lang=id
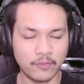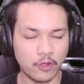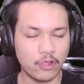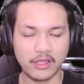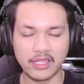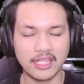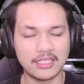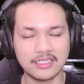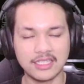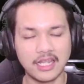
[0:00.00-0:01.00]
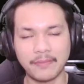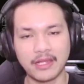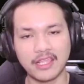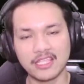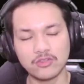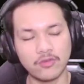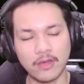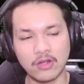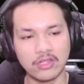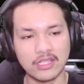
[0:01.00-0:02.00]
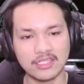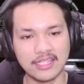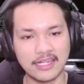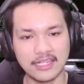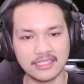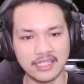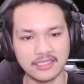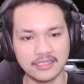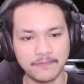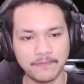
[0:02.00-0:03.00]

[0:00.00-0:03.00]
Wah kita selesai main case dulu baru kita side case guys